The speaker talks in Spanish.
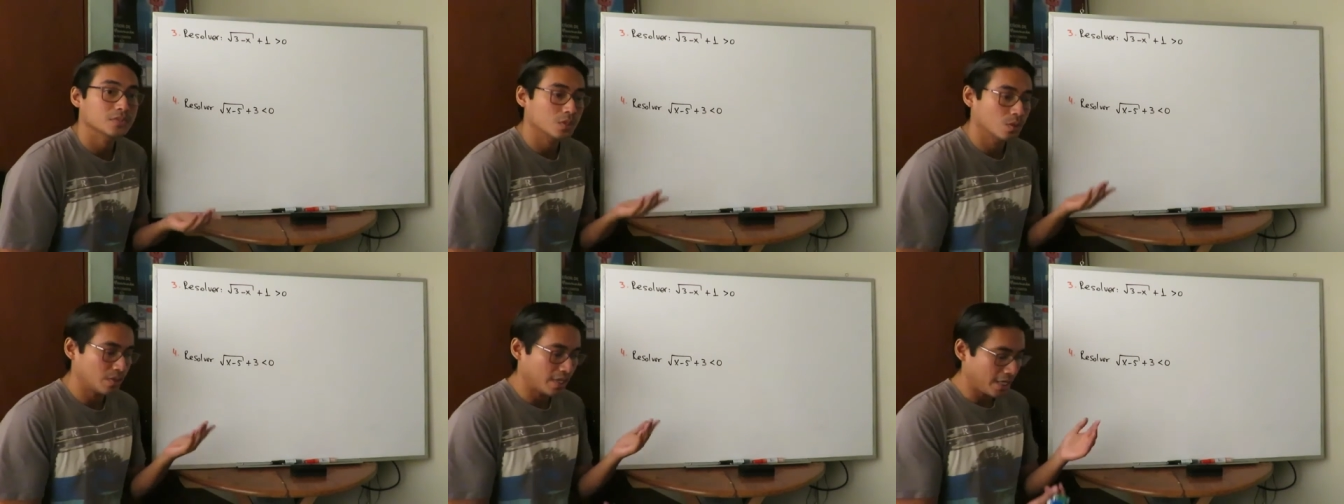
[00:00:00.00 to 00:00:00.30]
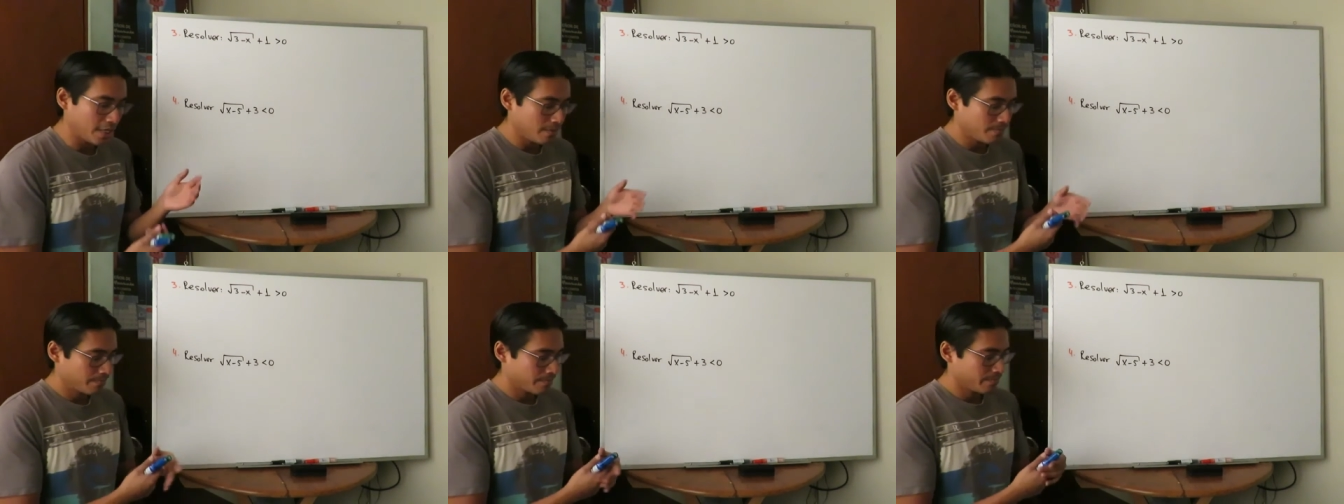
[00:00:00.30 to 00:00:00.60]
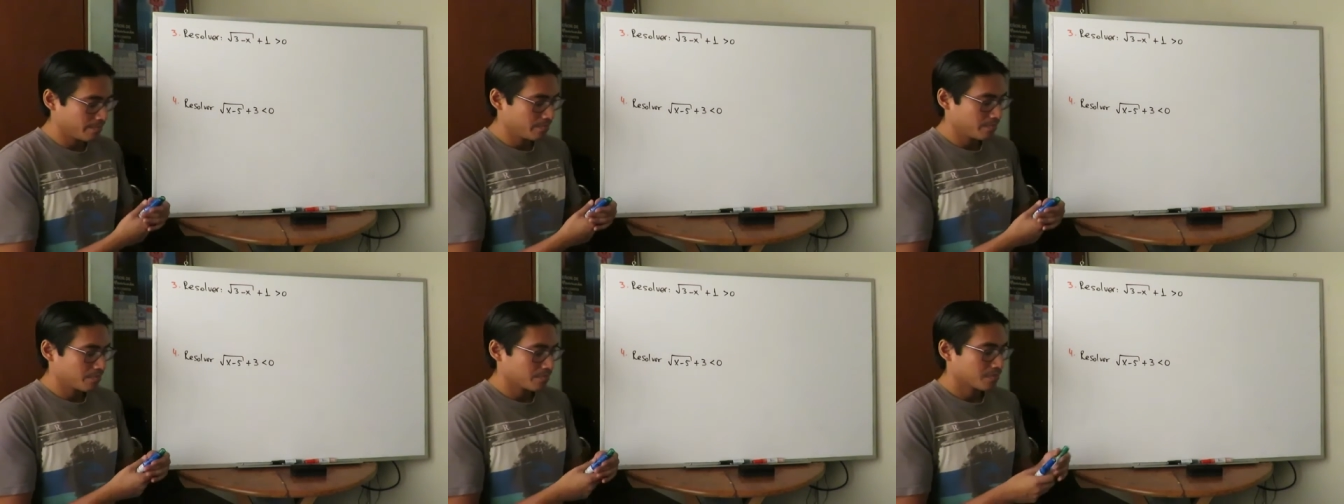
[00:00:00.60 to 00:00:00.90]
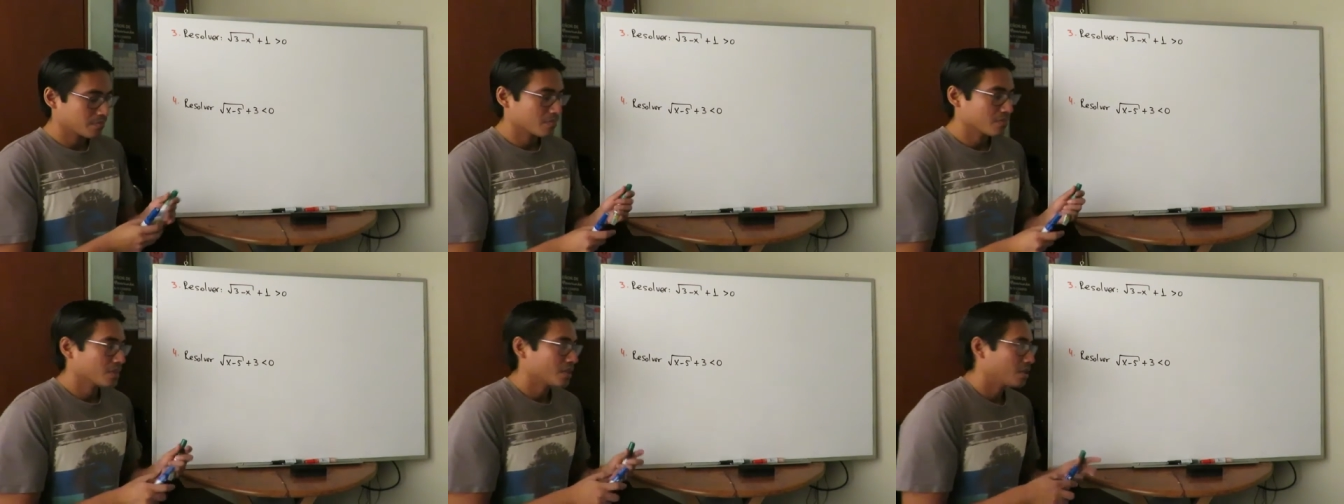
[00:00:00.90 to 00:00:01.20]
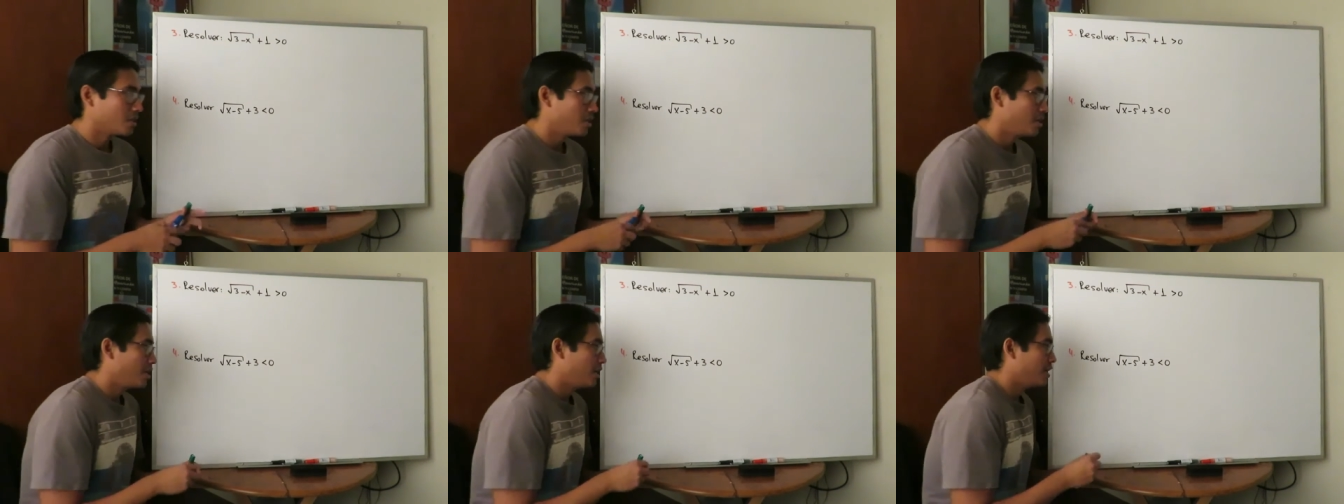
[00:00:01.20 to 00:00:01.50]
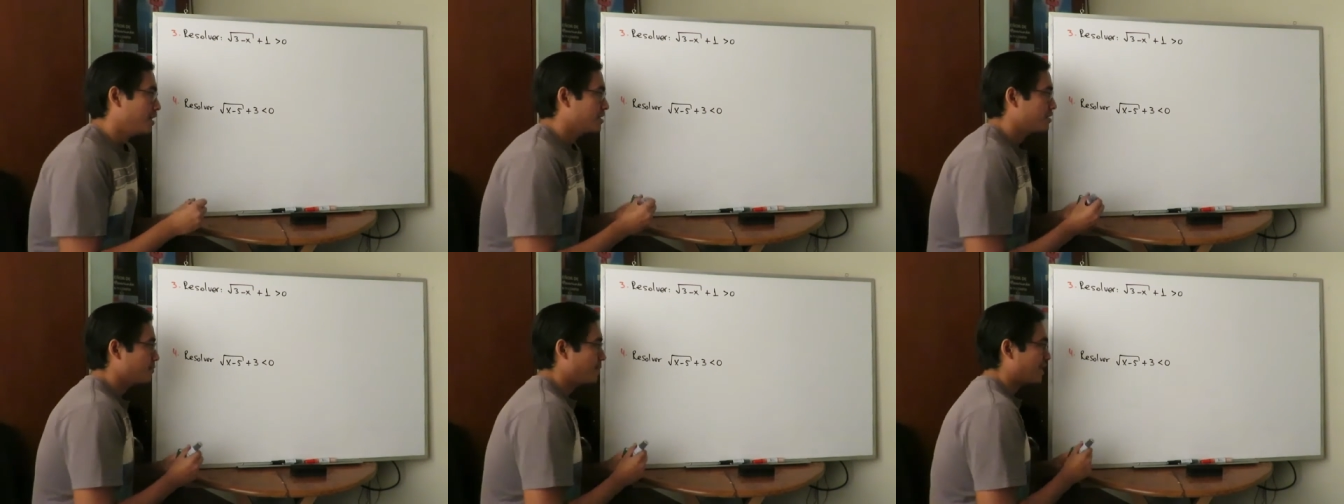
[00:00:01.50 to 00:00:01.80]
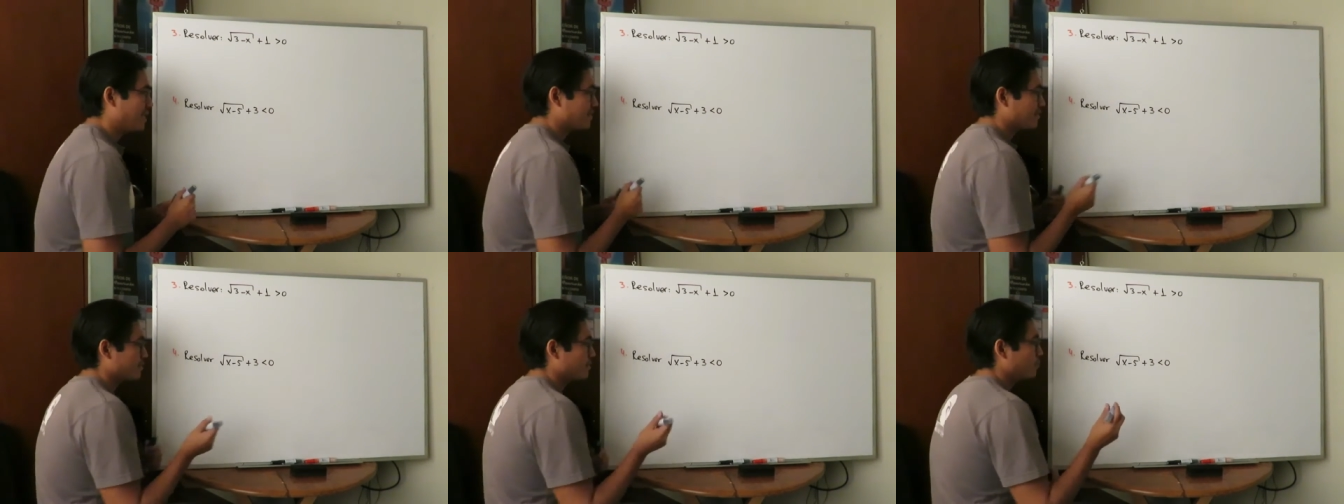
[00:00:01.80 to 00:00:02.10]
¿ok? Es
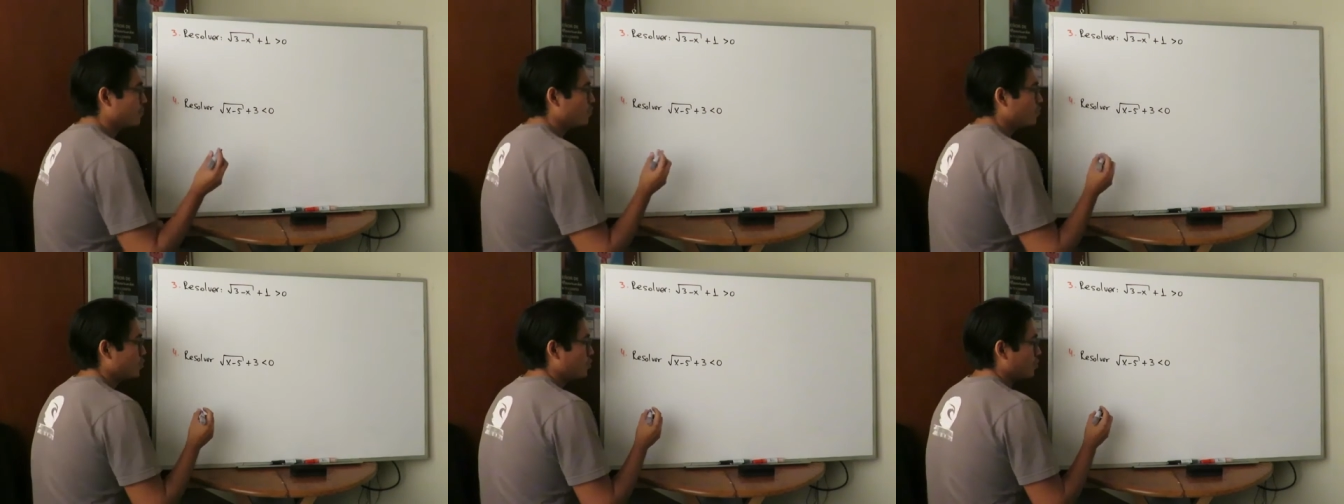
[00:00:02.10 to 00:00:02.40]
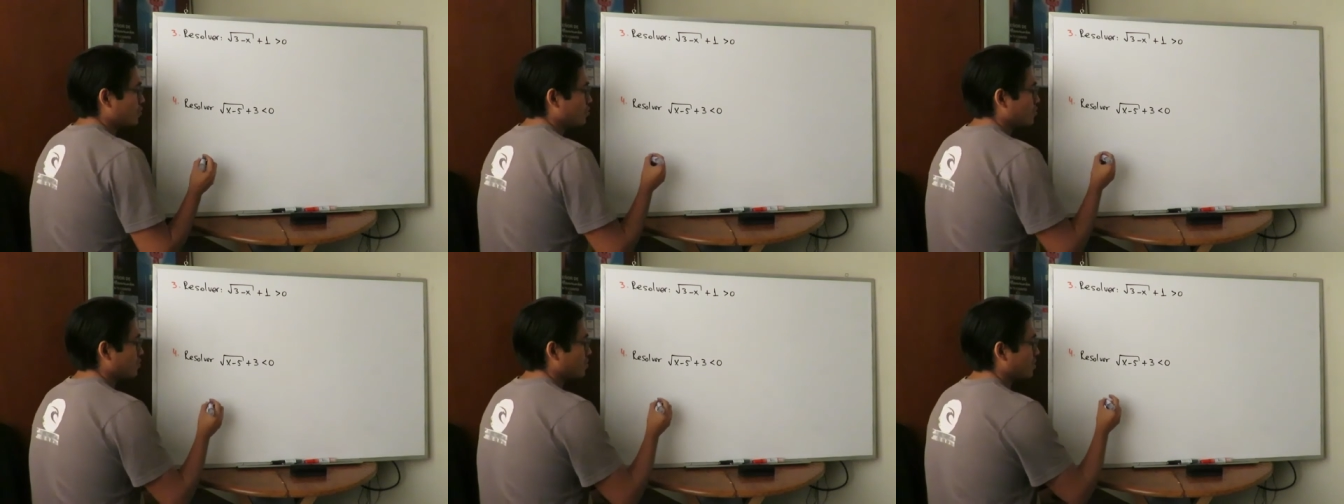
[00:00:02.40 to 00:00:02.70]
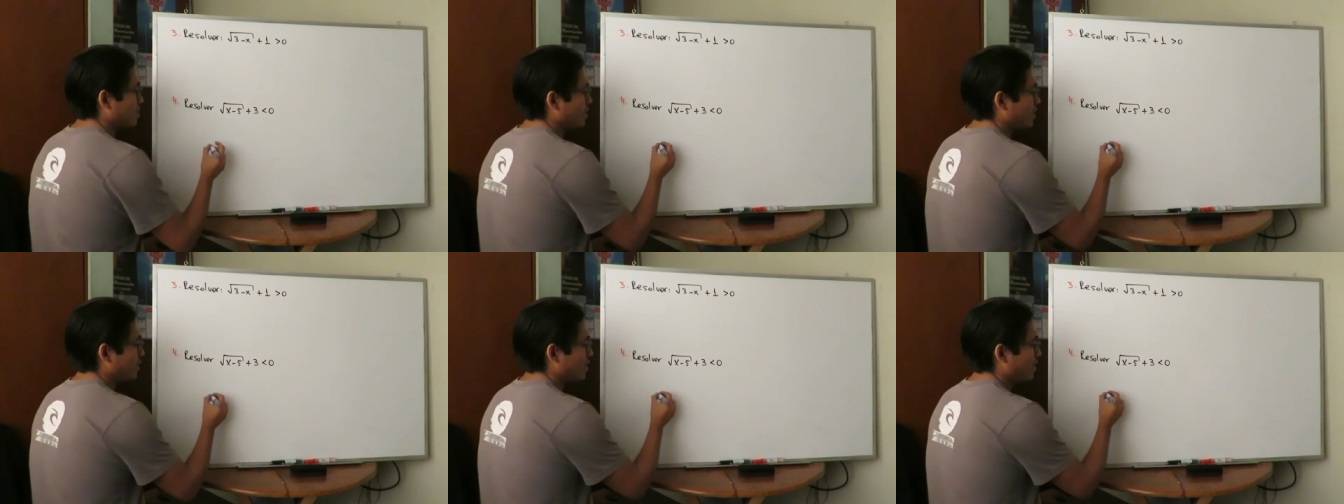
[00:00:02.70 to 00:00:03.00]
más, muchos